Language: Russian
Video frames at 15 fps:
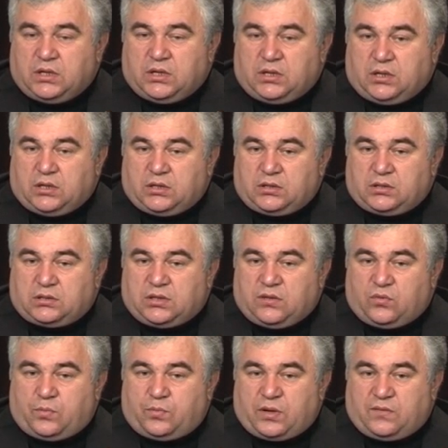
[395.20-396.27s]
э,
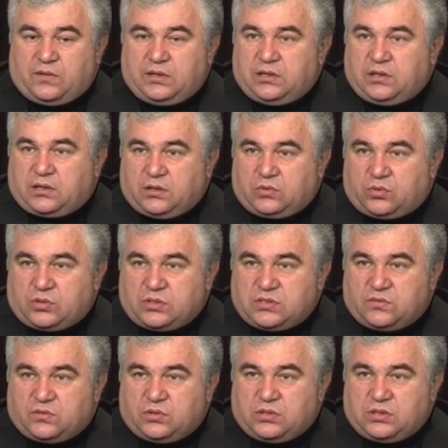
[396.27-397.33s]
того правления, которое
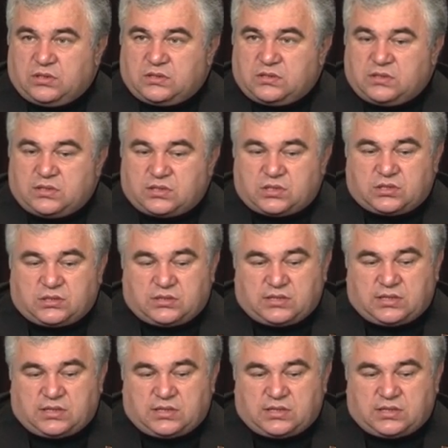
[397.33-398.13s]
сегодня есть в нашей